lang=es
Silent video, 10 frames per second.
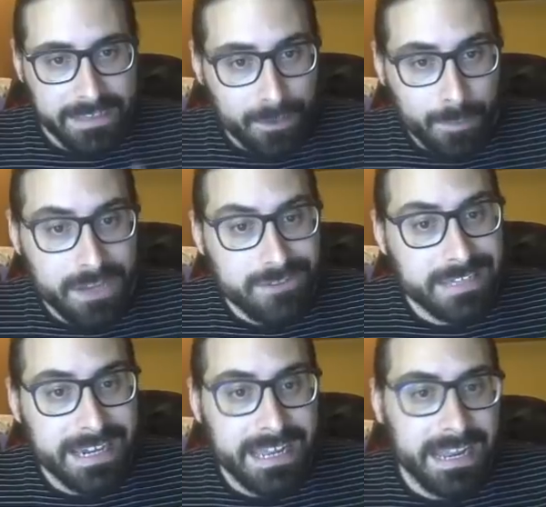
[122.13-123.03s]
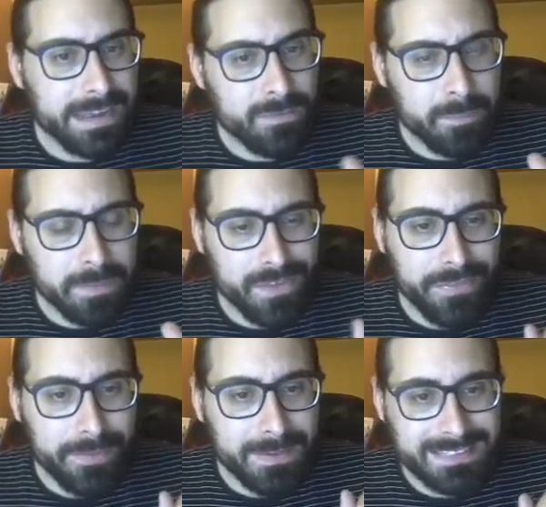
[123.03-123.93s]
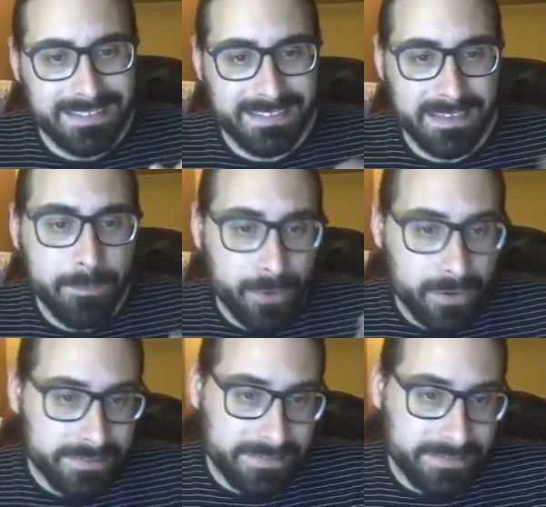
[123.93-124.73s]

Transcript: Como ya os dije en un vídeo hace bastante tiempo,